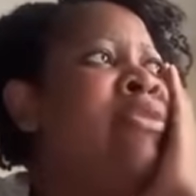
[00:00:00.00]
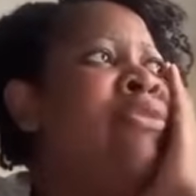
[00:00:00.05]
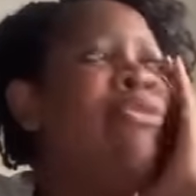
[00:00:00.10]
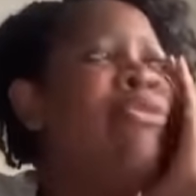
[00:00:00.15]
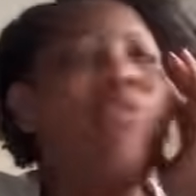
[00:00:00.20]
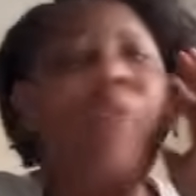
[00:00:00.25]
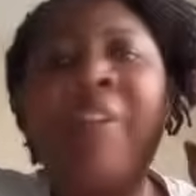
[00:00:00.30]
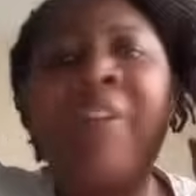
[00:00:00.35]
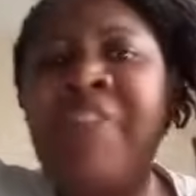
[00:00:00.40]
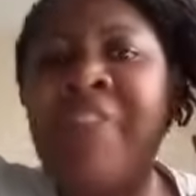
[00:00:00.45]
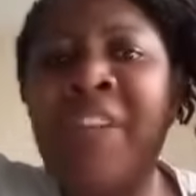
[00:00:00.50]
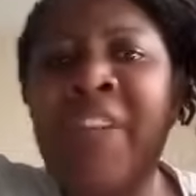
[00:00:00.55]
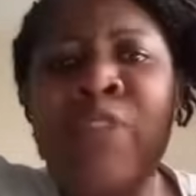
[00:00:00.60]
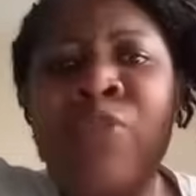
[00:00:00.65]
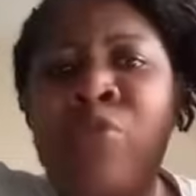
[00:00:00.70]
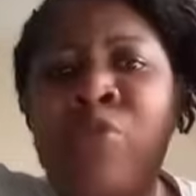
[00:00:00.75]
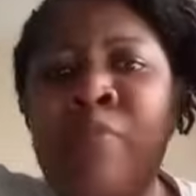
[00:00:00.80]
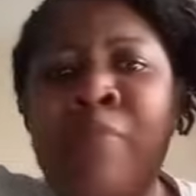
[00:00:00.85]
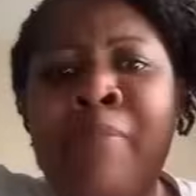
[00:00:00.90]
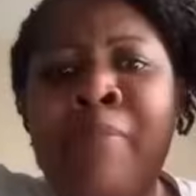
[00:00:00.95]
vouloir faire
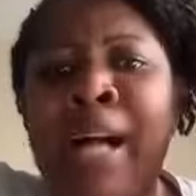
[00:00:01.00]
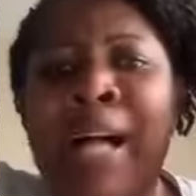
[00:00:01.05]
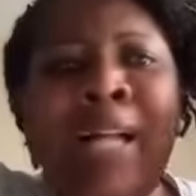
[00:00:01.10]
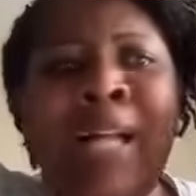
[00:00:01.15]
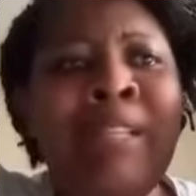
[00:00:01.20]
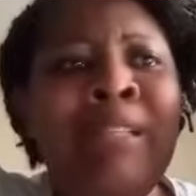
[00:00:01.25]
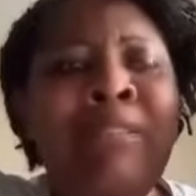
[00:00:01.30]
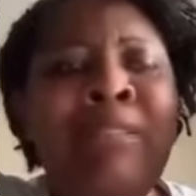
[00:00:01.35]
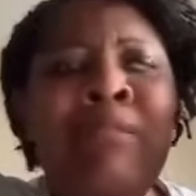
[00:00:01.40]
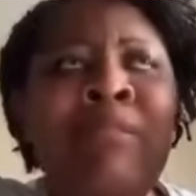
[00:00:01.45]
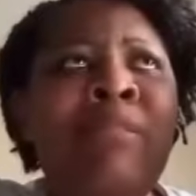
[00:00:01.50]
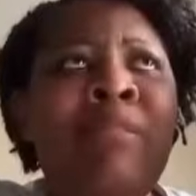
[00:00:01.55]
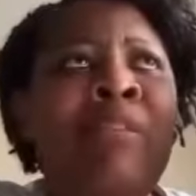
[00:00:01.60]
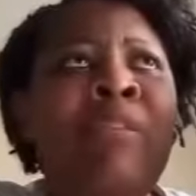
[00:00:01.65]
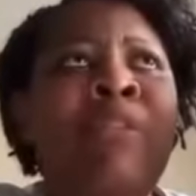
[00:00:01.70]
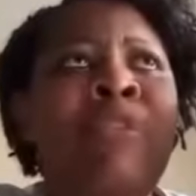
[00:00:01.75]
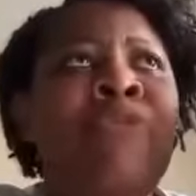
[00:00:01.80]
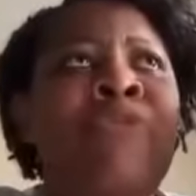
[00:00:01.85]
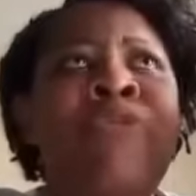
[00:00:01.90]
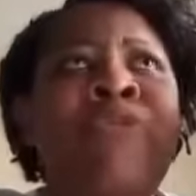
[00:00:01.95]
du mal
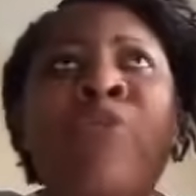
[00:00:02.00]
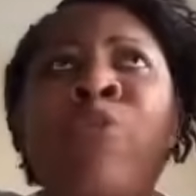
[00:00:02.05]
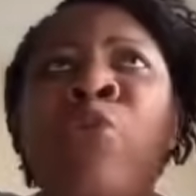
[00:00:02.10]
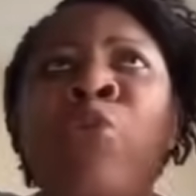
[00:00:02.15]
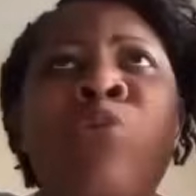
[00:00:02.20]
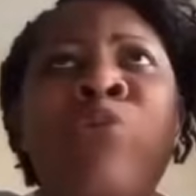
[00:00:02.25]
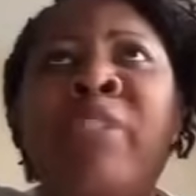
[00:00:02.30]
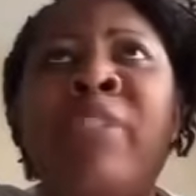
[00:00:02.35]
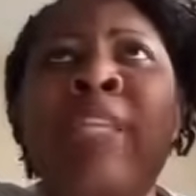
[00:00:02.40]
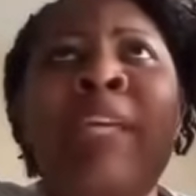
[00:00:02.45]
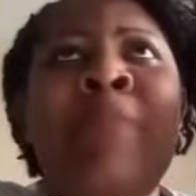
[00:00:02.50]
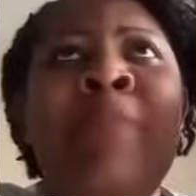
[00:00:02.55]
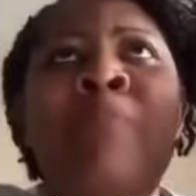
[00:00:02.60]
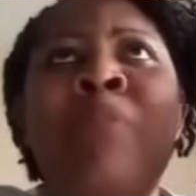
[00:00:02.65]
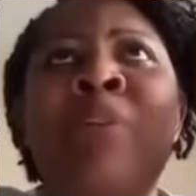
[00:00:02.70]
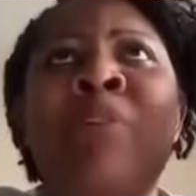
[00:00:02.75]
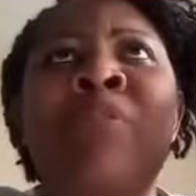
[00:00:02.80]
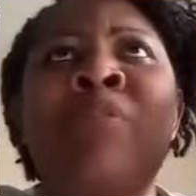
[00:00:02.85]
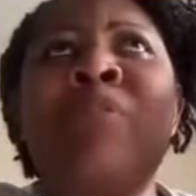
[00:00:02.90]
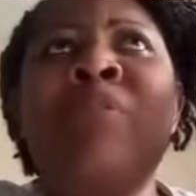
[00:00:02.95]
euh,
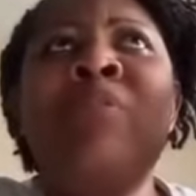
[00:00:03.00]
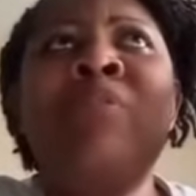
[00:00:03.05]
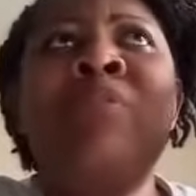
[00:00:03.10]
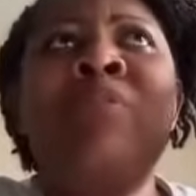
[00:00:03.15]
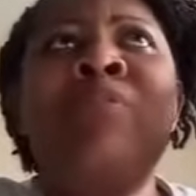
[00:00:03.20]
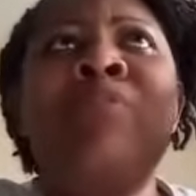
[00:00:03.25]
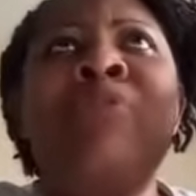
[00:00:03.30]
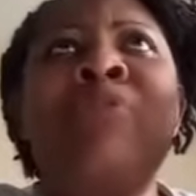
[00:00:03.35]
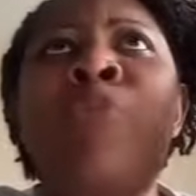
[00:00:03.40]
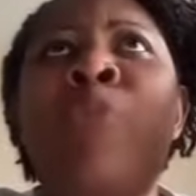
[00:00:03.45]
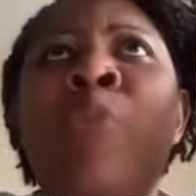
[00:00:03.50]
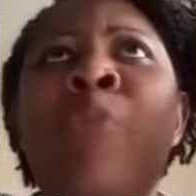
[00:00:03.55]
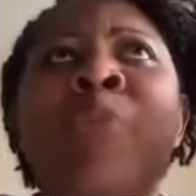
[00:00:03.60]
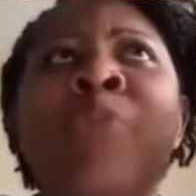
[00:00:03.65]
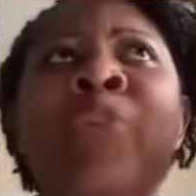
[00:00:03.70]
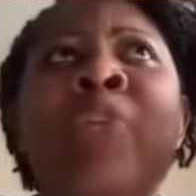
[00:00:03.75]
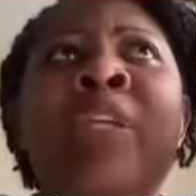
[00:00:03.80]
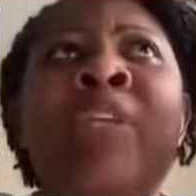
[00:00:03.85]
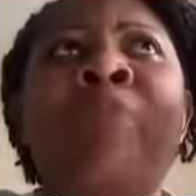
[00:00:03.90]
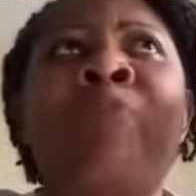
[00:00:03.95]
volontairement. Vous
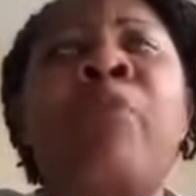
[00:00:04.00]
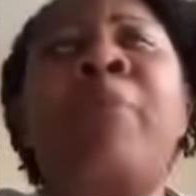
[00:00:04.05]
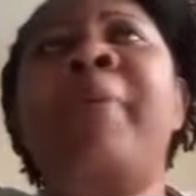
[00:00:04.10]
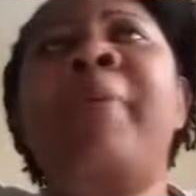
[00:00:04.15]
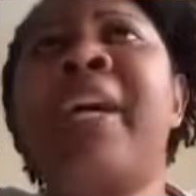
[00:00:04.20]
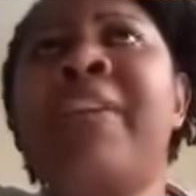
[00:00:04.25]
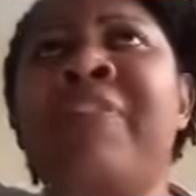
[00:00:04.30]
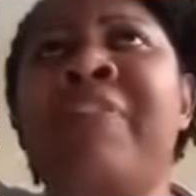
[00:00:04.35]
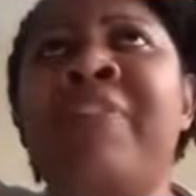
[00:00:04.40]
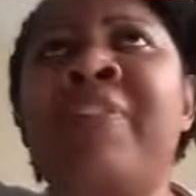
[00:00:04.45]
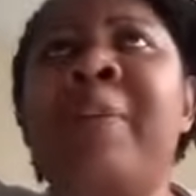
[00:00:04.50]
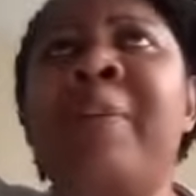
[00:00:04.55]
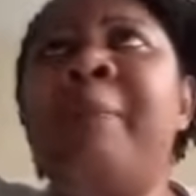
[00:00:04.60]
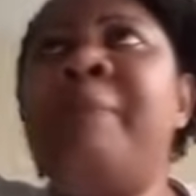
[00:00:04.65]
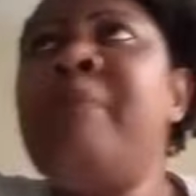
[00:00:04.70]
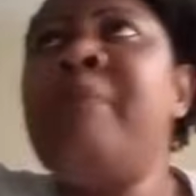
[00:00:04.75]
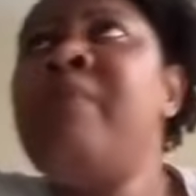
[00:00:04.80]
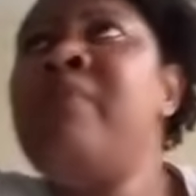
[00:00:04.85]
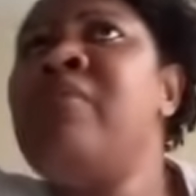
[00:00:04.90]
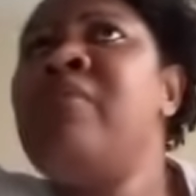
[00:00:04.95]
comprenez Bon, bref,
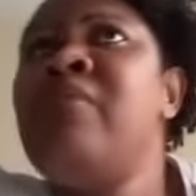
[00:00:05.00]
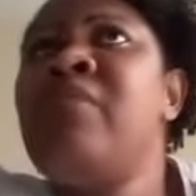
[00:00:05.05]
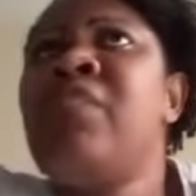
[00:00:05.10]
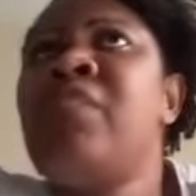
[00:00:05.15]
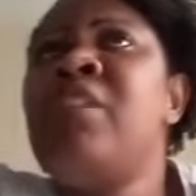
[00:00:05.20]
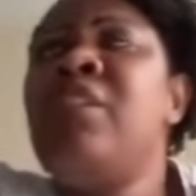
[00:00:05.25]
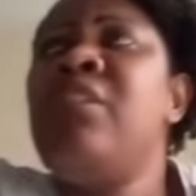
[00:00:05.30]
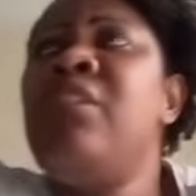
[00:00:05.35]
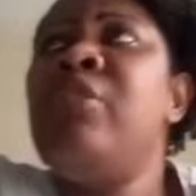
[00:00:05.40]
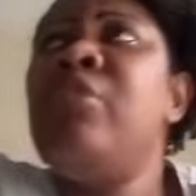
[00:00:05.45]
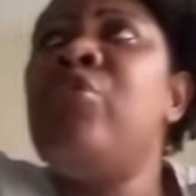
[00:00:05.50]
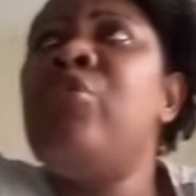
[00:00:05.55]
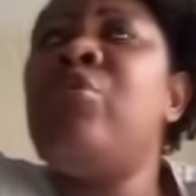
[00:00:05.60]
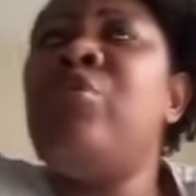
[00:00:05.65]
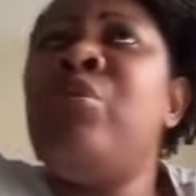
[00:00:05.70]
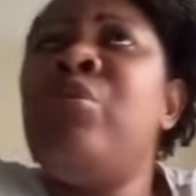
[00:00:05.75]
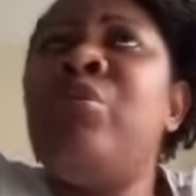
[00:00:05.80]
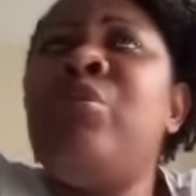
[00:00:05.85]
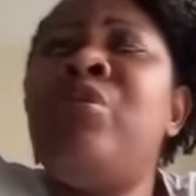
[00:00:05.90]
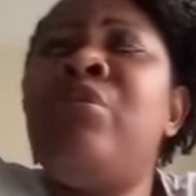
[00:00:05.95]

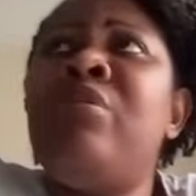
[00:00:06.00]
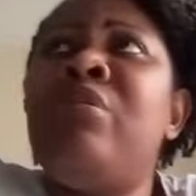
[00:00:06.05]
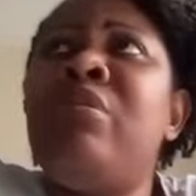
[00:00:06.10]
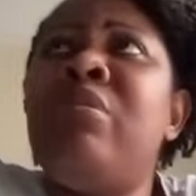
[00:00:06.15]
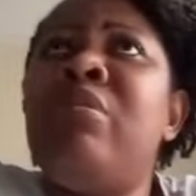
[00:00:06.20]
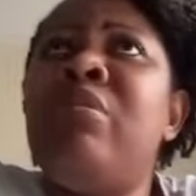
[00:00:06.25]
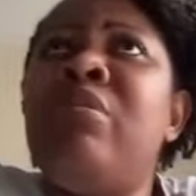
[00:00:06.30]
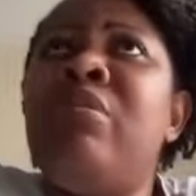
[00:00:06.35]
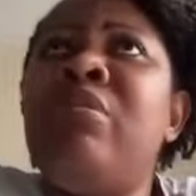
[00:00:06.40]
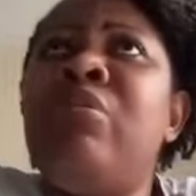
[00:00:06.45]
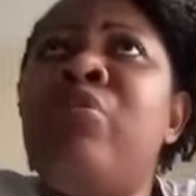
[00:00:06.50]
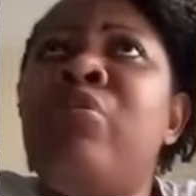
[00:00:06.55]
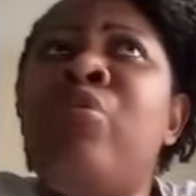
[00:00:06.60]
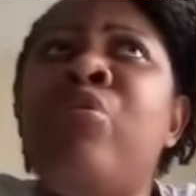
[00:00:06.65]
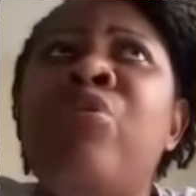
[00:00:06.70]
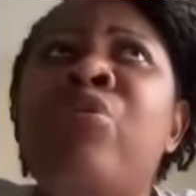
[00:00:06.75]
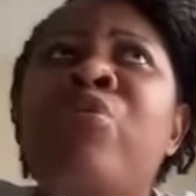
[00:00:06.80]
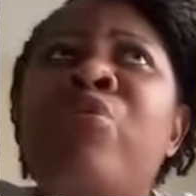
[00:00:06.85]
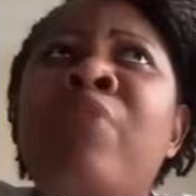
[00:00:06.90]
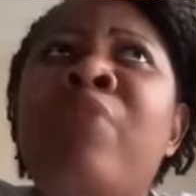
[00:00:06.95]
je,
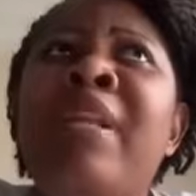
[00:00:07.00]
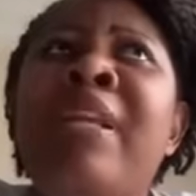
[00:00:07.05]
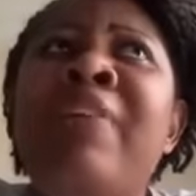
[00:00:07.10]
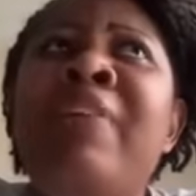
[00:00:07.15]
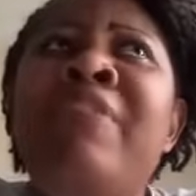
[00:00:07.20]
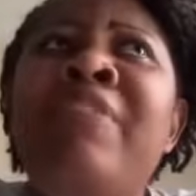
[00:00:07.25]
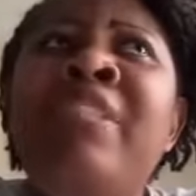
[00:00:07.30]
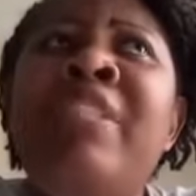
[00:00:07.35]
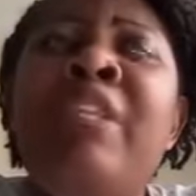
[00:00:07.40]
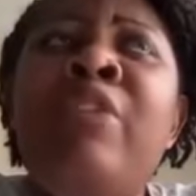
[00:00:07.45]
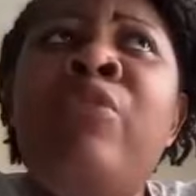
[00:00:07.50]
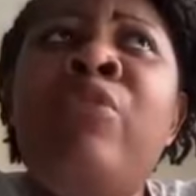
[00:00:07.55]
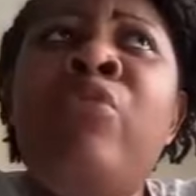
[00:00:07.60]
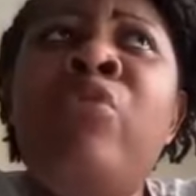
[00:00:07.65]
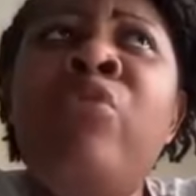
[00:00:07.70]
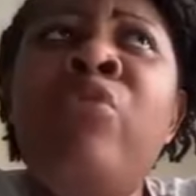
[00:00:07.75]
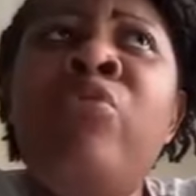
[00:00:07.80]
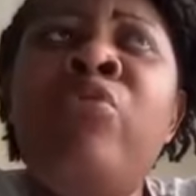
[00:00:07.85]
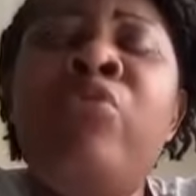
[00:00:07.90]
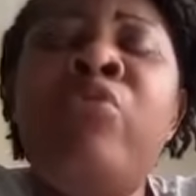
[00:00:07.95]
reçois la
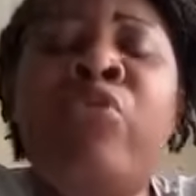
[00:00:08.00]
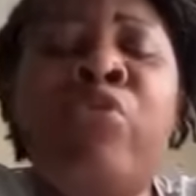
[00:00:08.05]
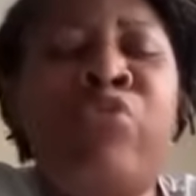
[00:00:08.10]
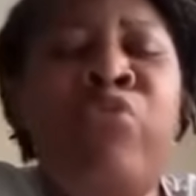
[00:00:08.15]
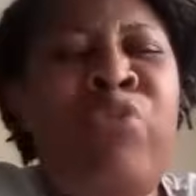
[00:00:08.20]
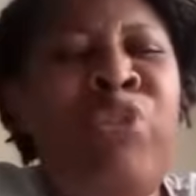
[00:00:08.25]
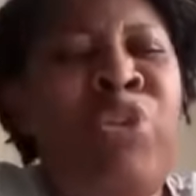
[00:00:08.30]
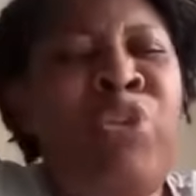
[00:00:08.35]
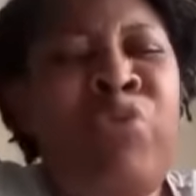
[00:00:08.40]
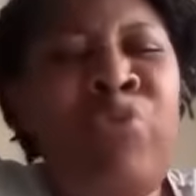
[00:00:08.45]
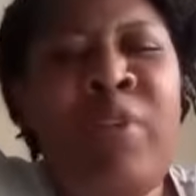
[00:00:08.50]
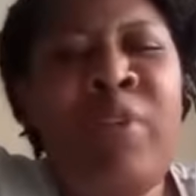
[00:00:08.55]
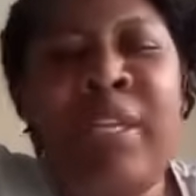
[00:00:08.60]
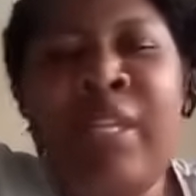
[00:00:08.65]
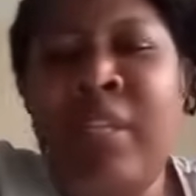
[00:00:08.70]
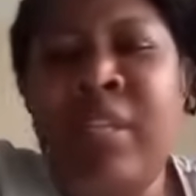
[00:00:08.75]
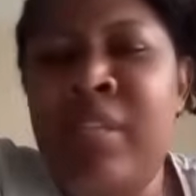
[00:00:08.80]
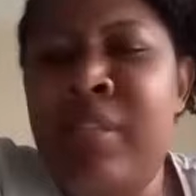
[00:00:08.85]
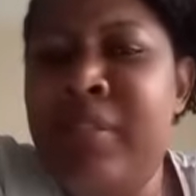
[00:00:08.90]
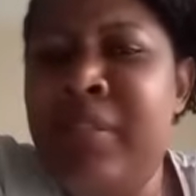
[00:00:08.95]
vidéo, je suis
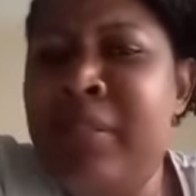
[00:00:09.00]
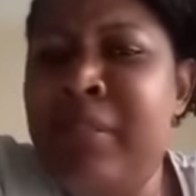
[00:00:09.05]
choquée.